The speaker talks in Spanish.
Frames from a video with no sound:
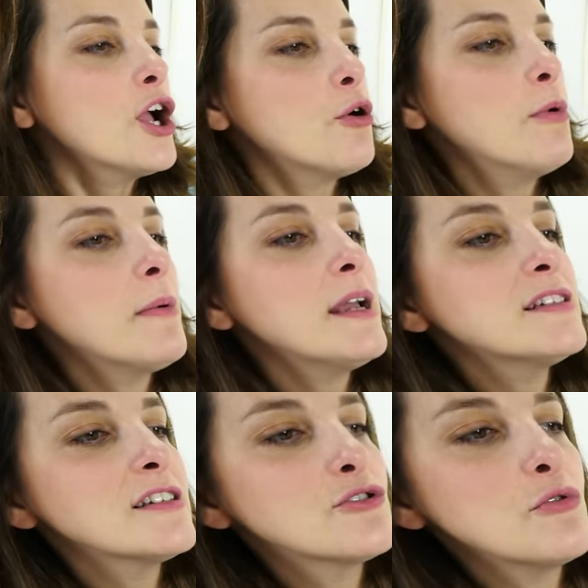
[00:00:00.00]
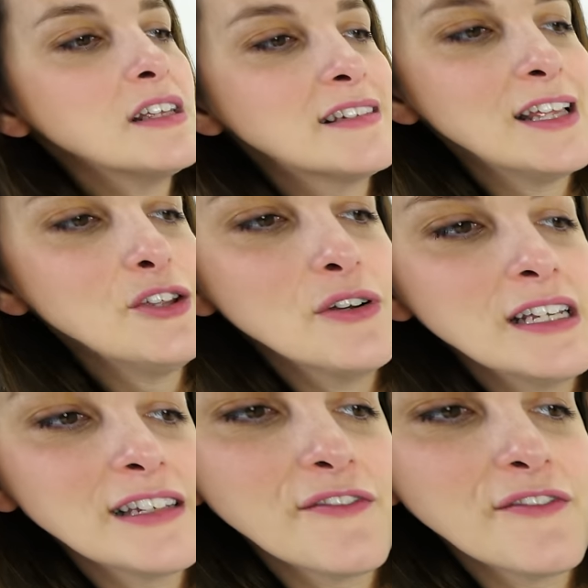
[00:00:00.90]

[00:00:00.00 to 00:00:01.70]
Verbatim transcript: Como veis, su diseño es